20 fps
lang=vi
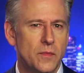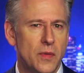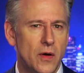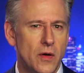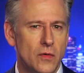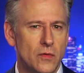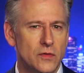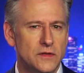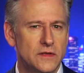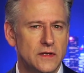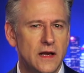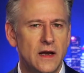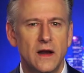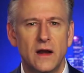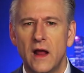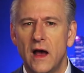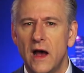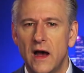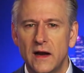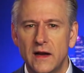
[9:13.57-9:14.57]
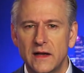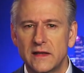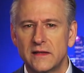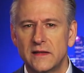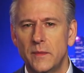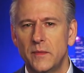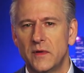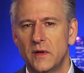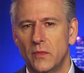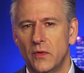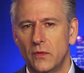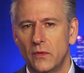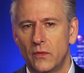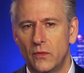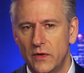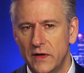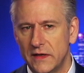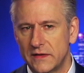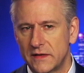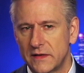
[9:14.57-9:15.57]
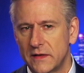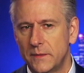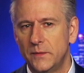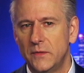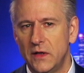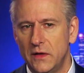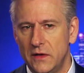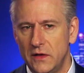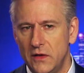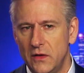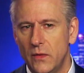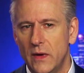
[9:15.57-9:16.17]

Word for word: Điều này sẽ gây rủi ro khôn lường cho phía Mỹ.